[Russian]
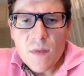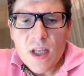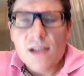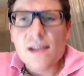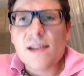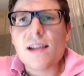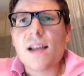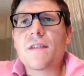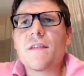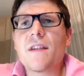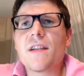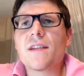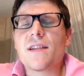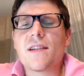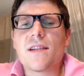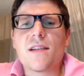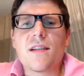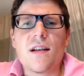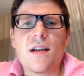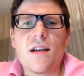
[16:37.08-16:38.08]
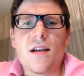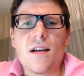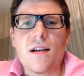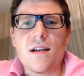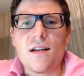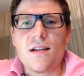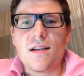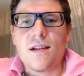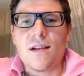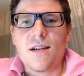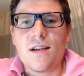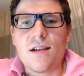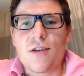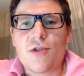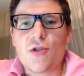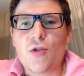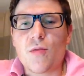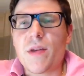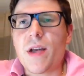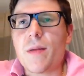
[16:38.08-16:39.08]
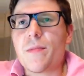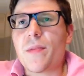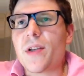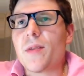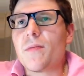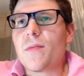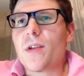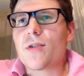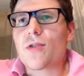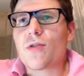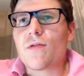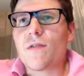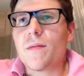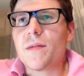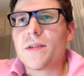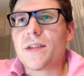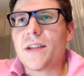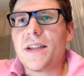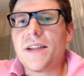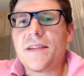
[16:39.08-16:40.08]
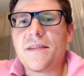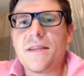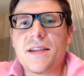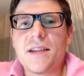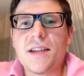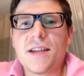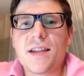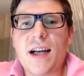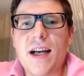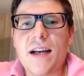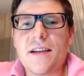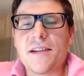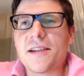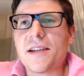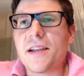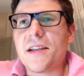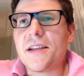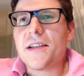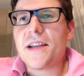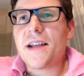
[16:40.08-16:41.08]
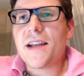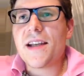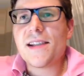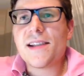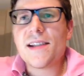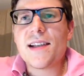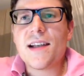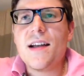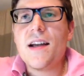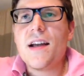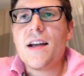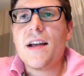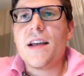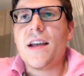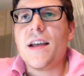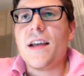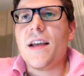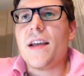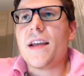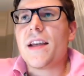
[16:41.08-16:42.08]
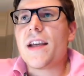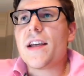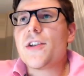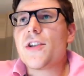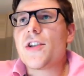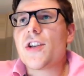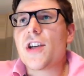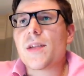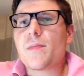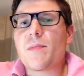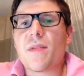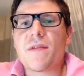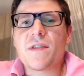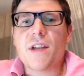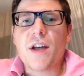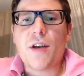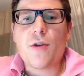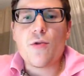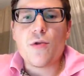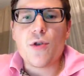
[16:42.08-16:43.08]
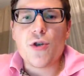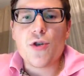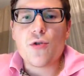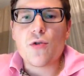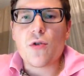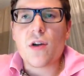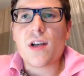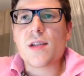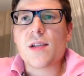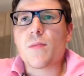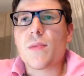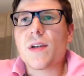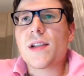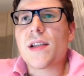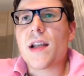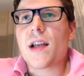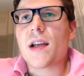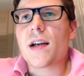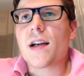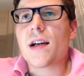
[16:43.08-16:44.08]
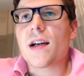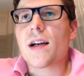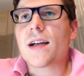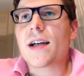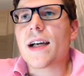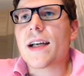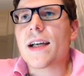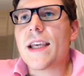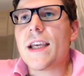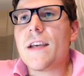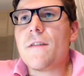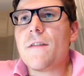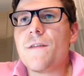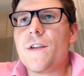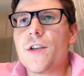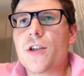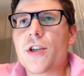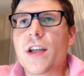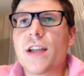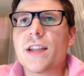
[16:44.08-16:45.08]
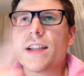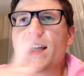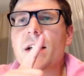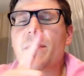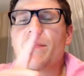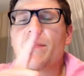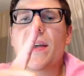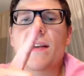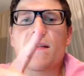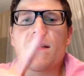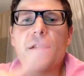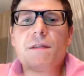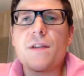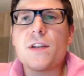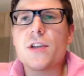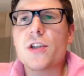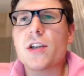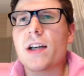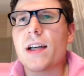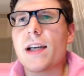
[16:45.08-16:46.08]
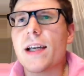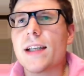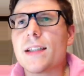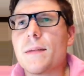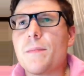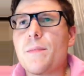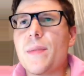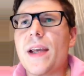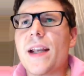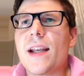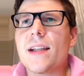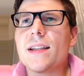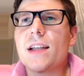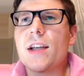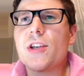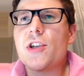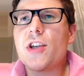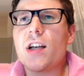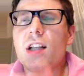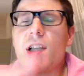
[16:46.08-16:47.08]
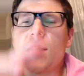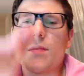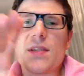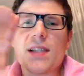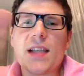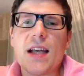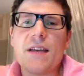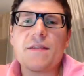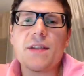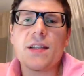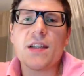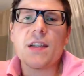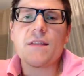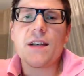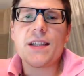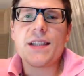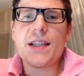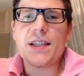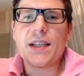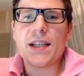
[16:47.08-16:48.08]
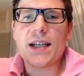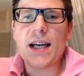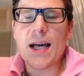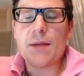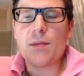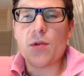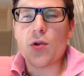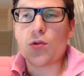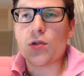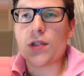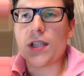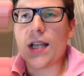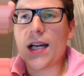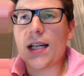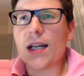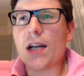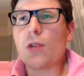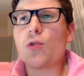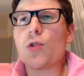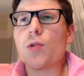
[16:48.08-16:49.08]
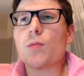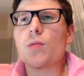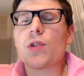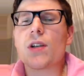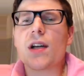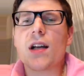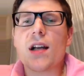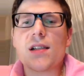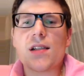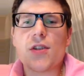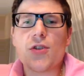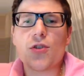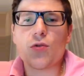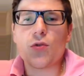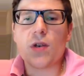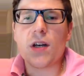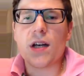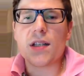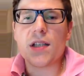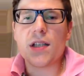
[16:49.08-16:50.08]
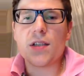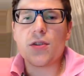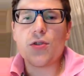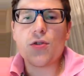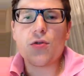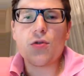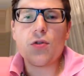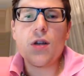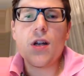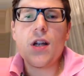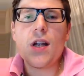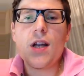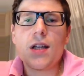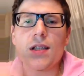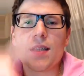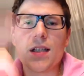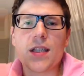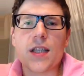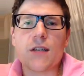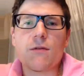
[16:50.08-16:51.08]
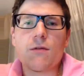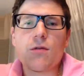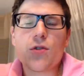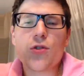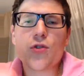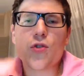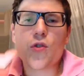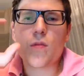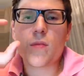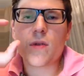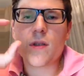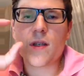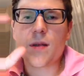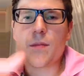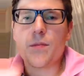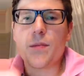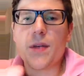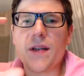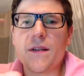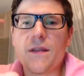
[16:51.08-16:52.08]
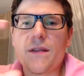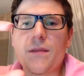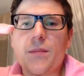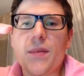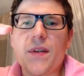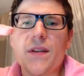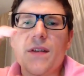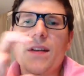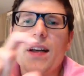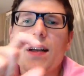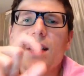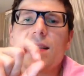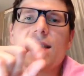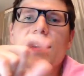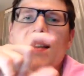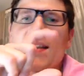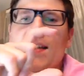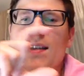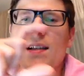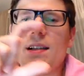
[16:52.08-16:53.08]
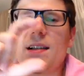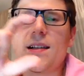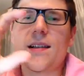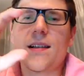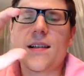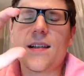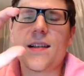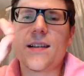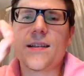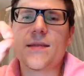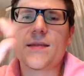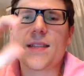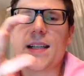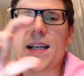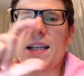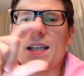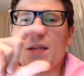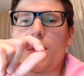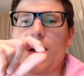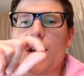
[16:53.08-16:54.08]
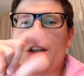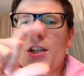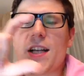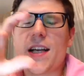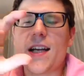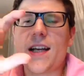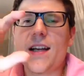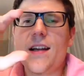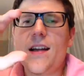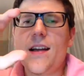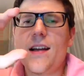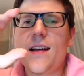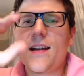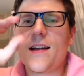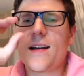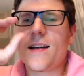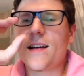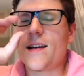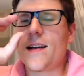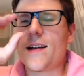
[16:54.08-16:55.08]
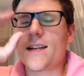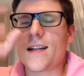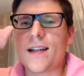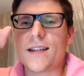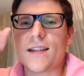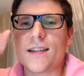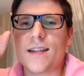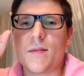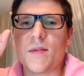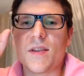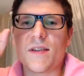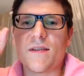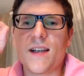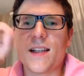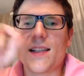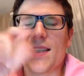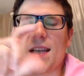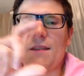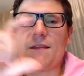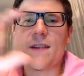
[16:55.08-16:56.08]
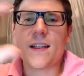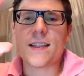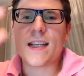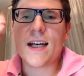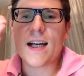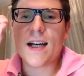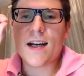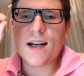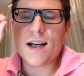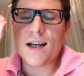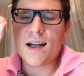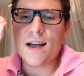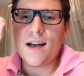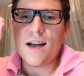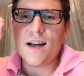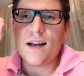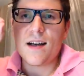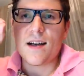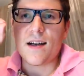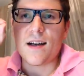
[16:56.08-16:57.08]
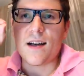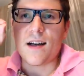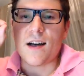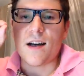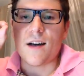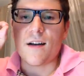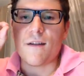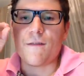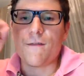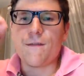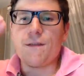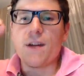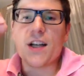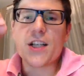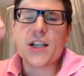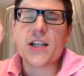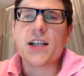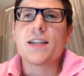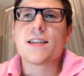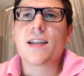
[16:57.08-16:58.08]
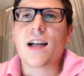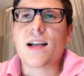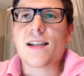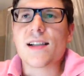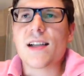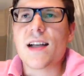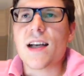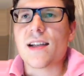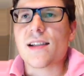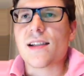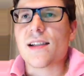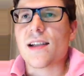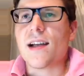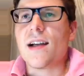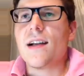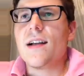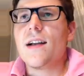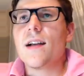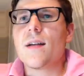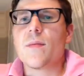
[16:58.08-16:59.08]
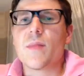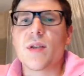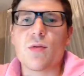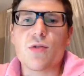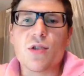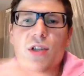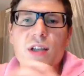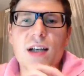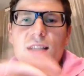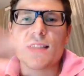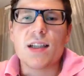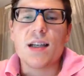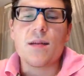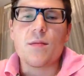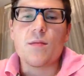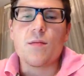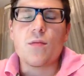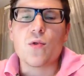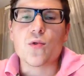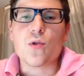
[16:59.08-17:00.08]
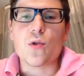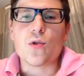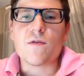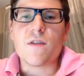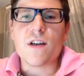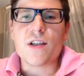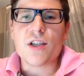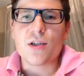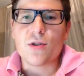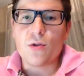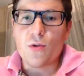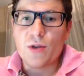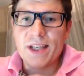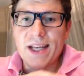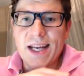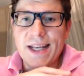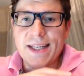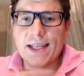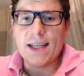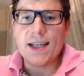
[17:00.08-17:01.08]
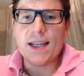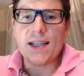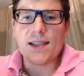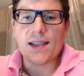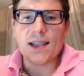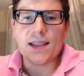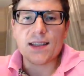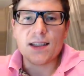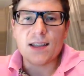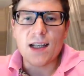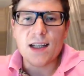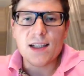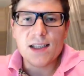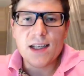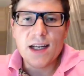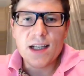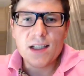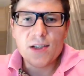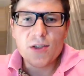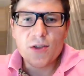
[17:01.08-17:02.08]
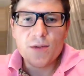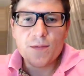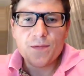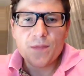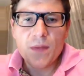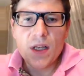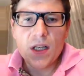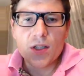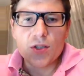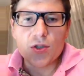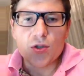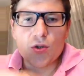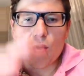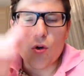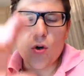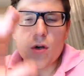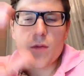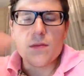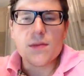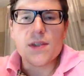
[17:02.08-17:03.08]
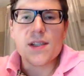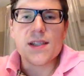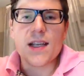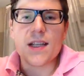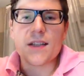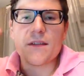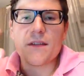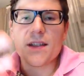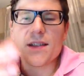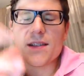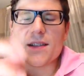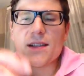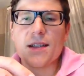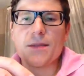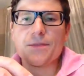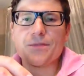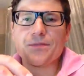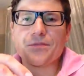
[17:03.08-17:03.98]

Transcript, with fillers: Соответственно, э, чтобы я понимал, что вам это действительно нравится и интересно. И я сейчас повторю еще раз быстренько, какие фишки. Так, первая фишка – это перед началом ставь, наводите камеру на какую-нибудь красочную картиночку, для того, чтобы появлялся э, такая небольшая, как это называется, аватарка вашей трансляции потому что когда будут ваши друзья делиться этой трансляцией, то, соответственно,